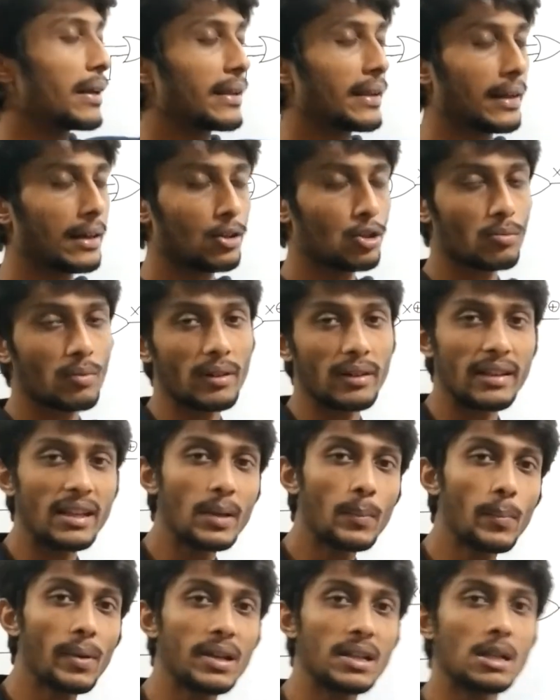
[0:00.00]
এখানে তোমরা
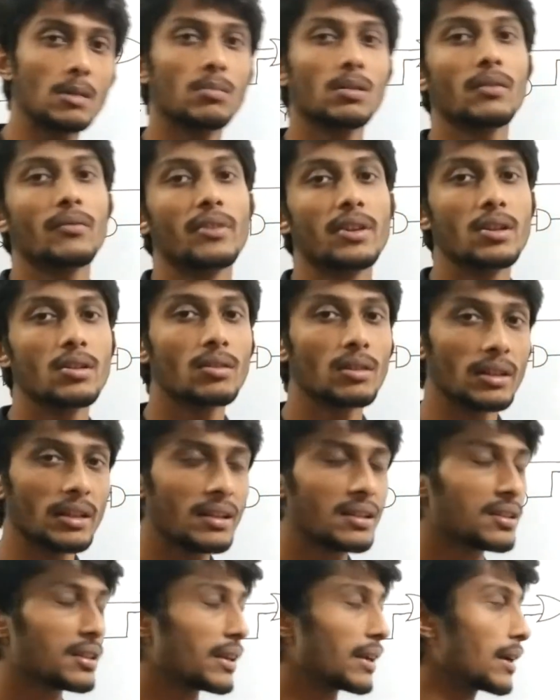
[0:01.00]
লিঙ্ক পেয়ে যাবা ভিডিও
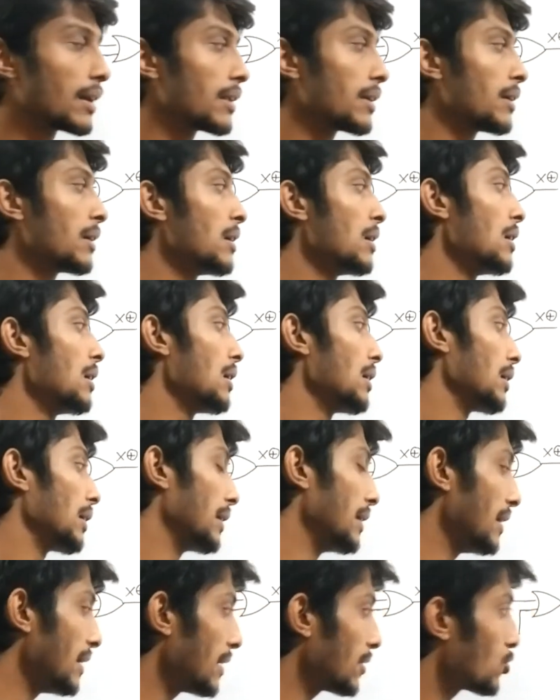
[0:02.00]
লিঙ্ক সেখানে
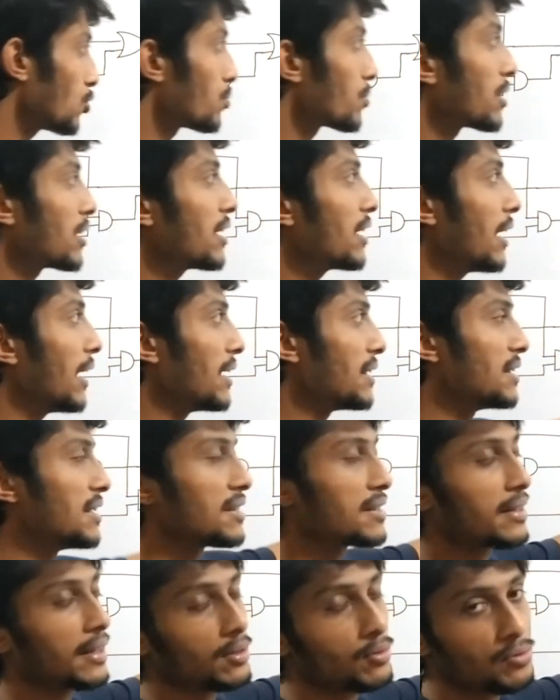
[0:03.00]
গিয়ে তোমরা এই
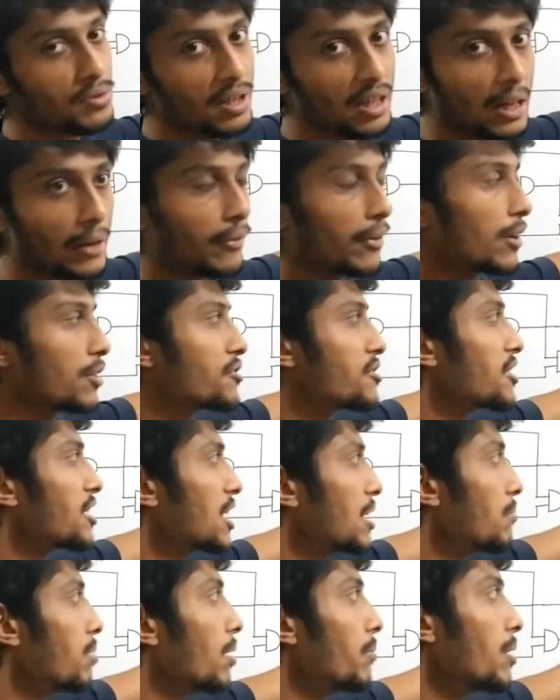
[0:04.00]
জিনিসটা একটু শিখে ফেলো যে
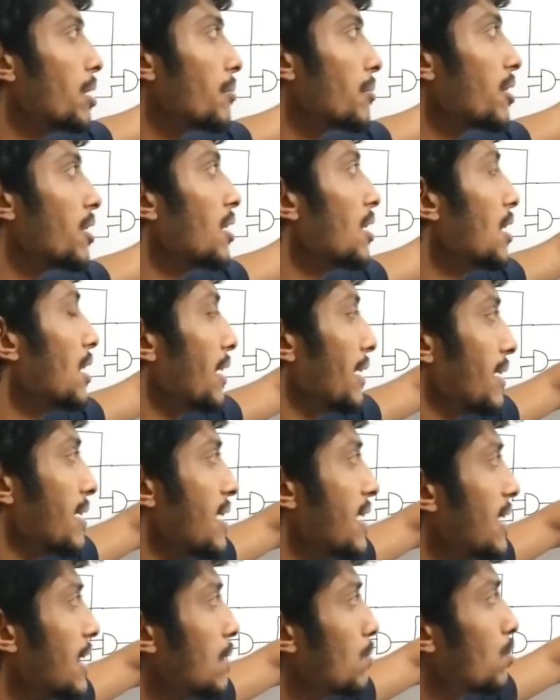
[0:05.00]
কীভাবে আমরা
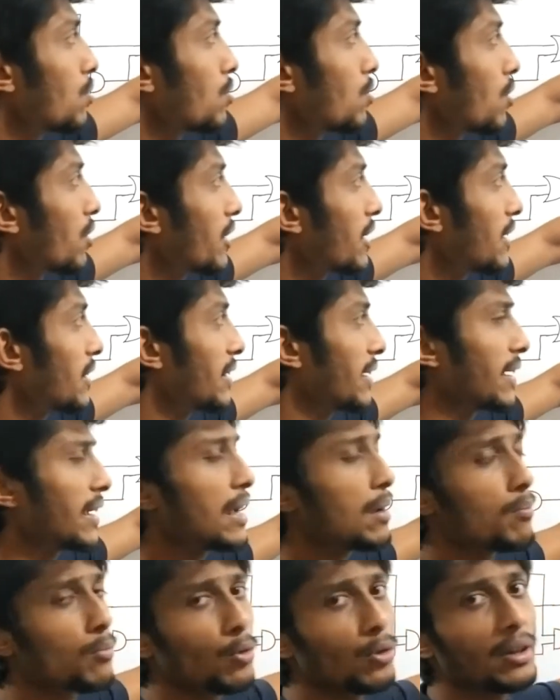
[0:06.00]
ন্যান্ড এবং নর্গেট থেকে
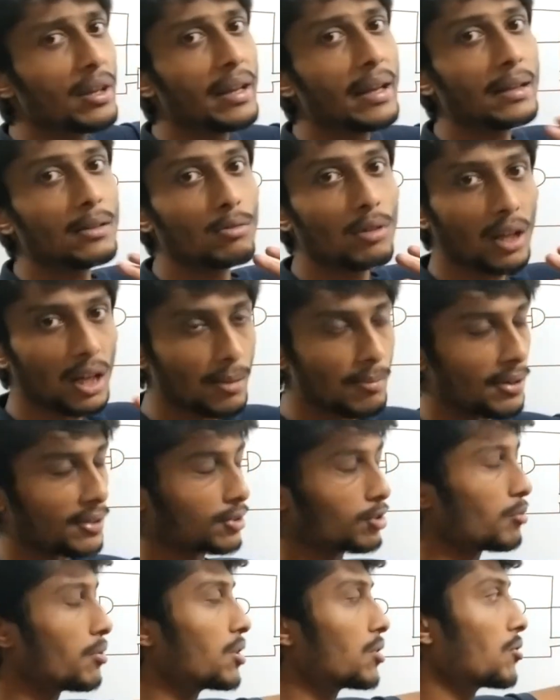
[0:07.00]
মৌলিক গেটগুলোকে
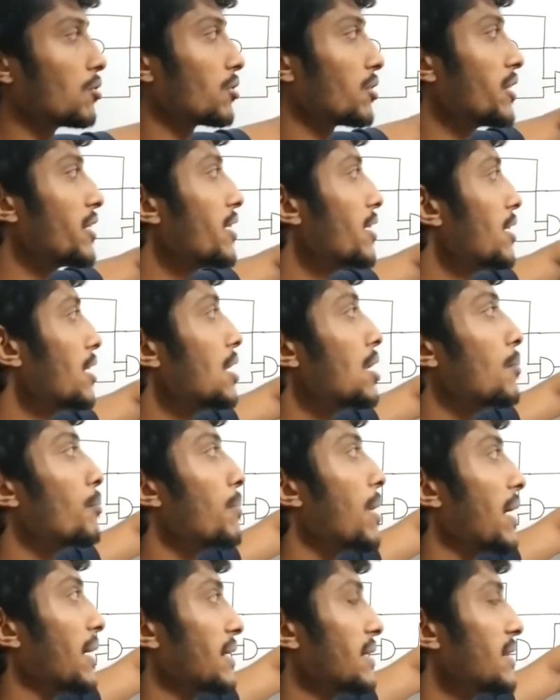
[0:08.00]
বাস্তবায়ন করতে
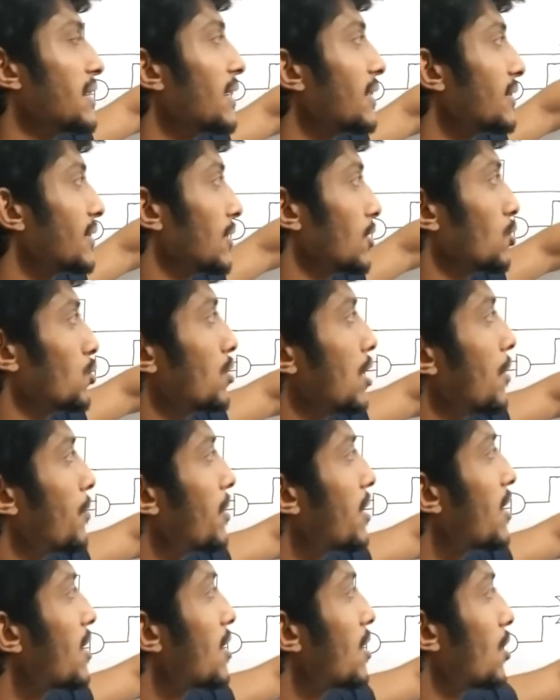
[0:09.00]
পারি ঠিক আছে তো
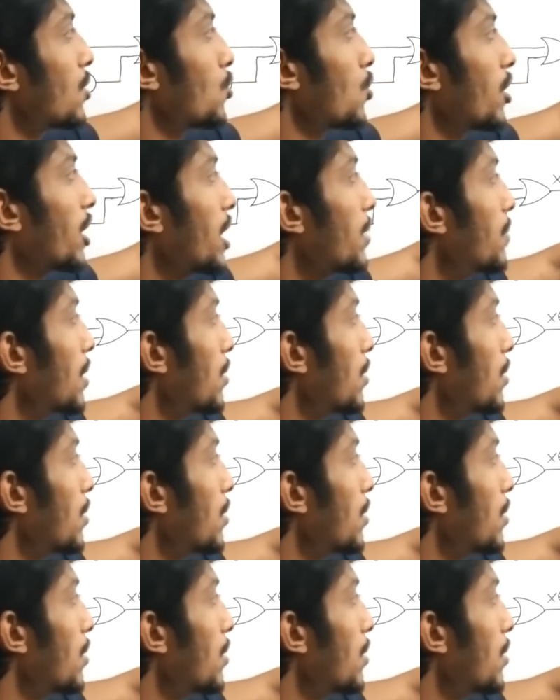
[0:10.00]
আমরা নর্গেট